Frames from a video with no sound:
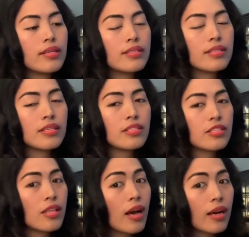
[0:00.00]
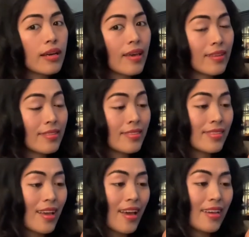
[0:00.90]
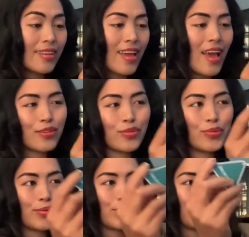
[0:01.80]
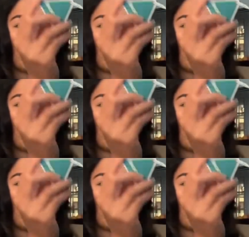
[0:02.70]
is not stuck inside. Ayun.